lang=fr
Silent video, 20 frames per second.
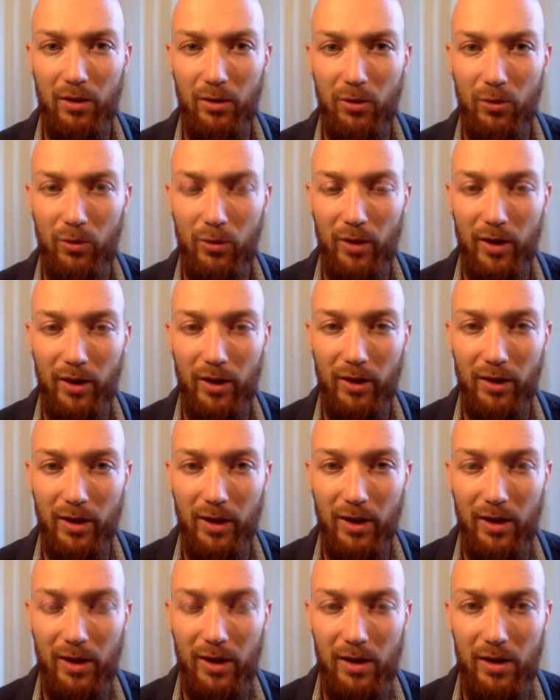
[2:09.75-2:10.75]
qu'on a
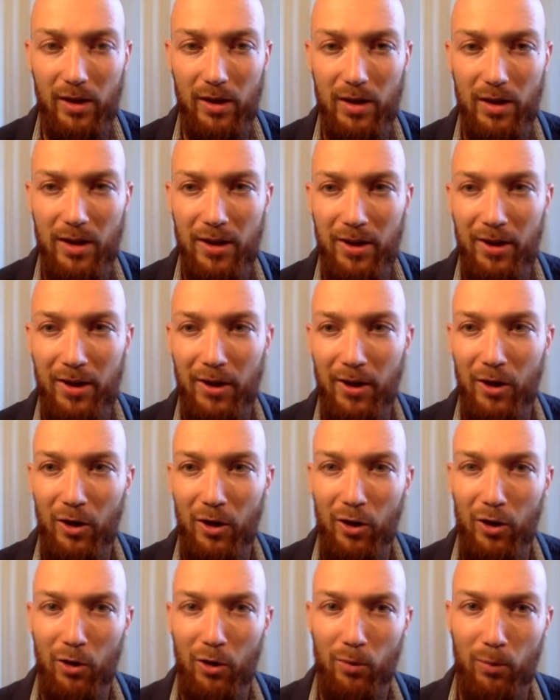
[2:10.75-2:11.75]
créée
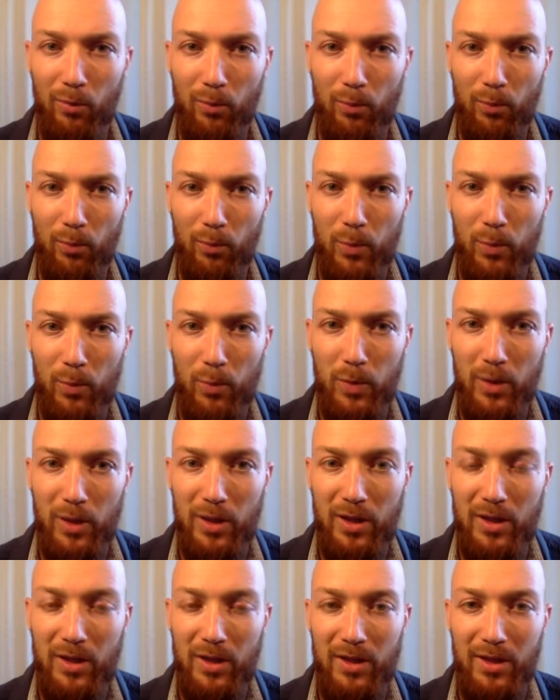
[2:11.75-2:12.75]

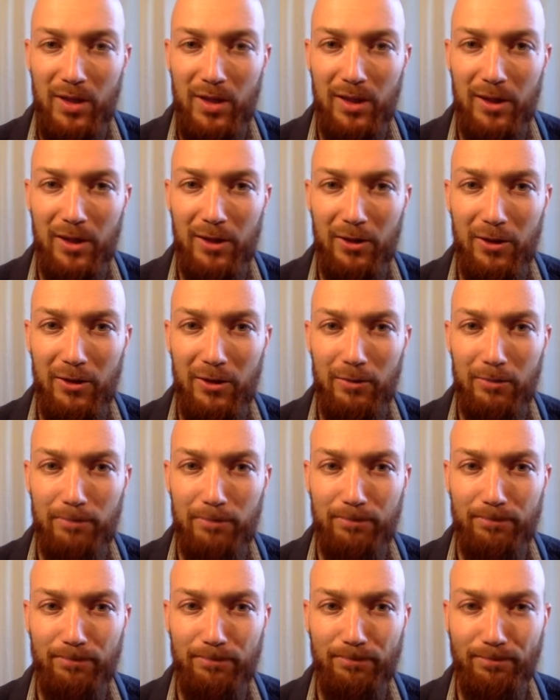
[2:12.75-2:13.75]
qui,
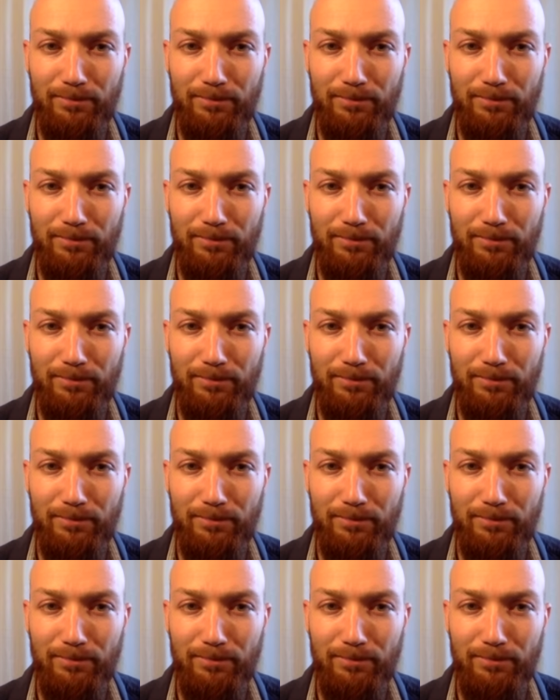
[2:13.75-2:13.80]
euh,